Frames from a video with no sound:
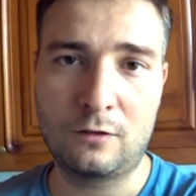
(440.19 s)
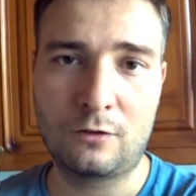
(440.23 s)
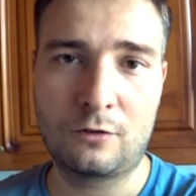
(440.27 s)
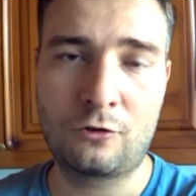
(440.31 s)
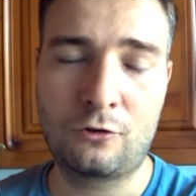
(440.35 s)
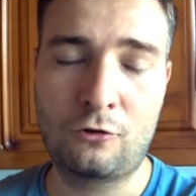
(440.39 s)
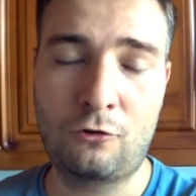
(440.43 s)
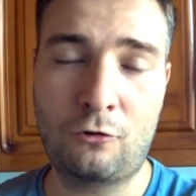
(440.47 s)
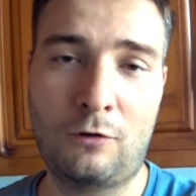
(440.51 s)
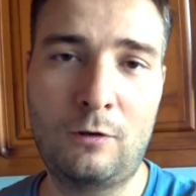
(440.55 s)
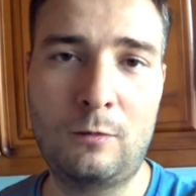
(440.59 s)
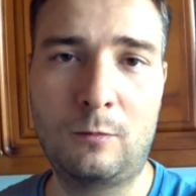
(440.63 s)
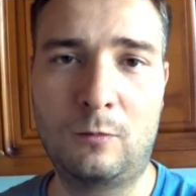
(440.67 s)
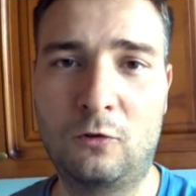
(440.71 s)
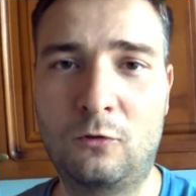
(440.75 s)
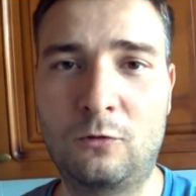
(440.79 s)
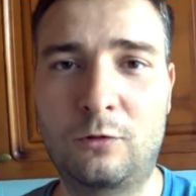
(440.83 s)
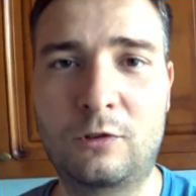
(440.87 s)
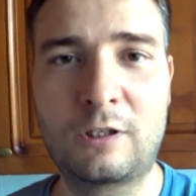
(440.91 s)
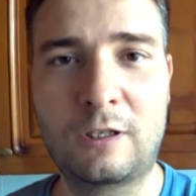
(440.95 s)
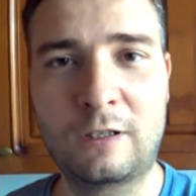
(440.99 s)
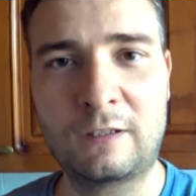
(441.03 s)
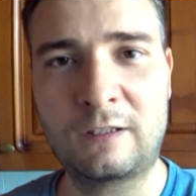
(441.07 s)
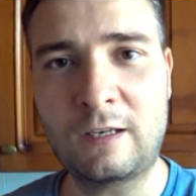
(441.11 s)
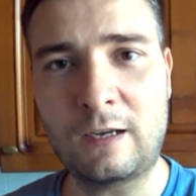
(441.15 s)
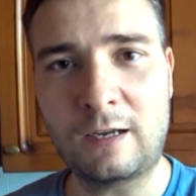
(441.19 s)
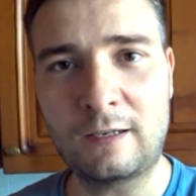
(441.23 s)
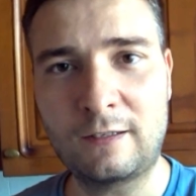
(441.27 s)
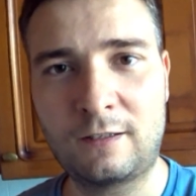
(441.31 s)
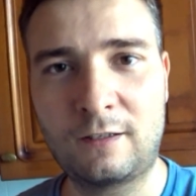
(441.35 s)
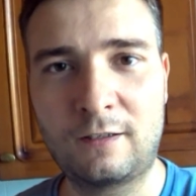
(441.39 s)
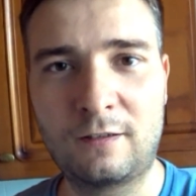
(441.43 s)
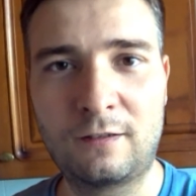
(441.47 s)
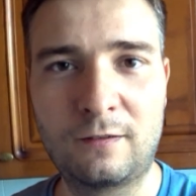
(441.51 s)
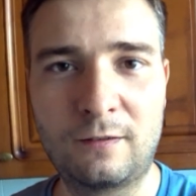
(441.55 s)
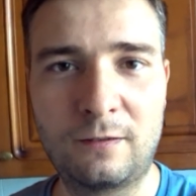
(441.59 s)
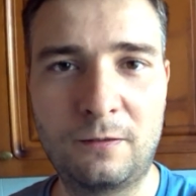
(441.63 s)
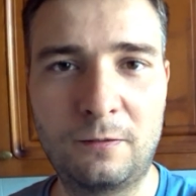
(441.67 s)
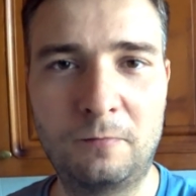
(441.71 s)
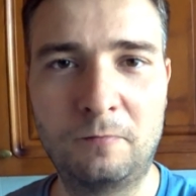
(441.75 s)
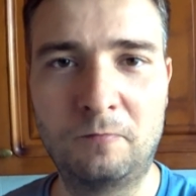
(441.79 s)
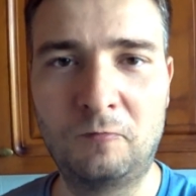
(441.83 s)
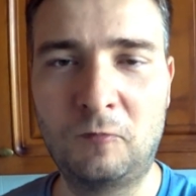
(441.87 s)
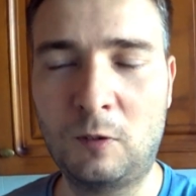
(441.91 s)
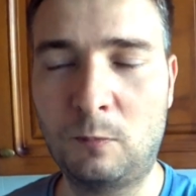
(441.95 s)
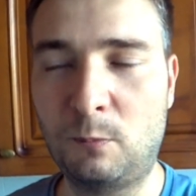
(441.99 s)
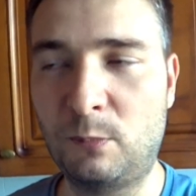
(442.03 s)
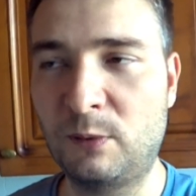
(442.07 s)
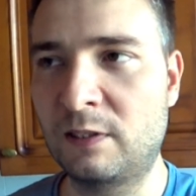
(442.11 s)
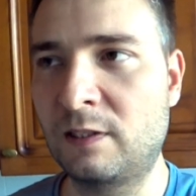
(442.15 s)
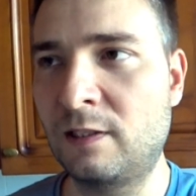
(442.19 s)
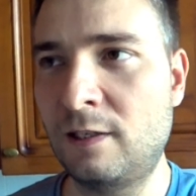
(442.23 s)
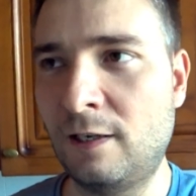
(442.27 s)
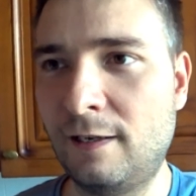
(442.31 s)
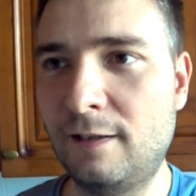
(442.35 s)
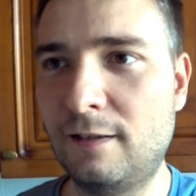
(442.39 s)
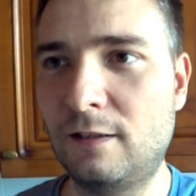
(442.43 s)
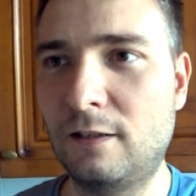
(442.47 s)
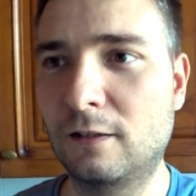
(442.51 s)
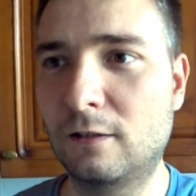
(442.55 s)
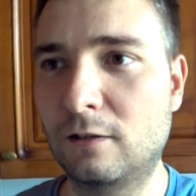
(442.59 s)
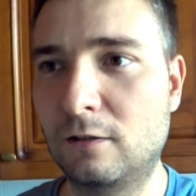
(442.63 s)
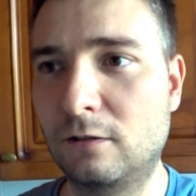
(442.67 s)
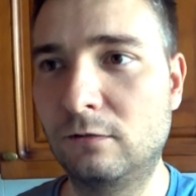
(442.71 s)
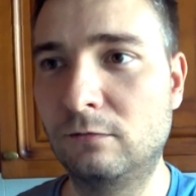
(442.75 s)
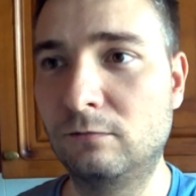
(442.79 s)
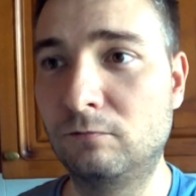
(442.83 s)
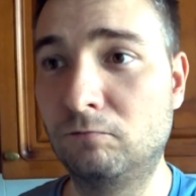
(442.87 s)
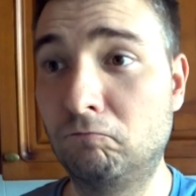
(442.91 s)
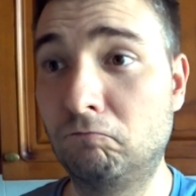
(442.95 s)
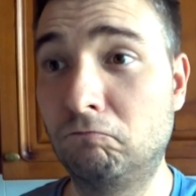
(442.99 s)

Что я могу сказать напоследок?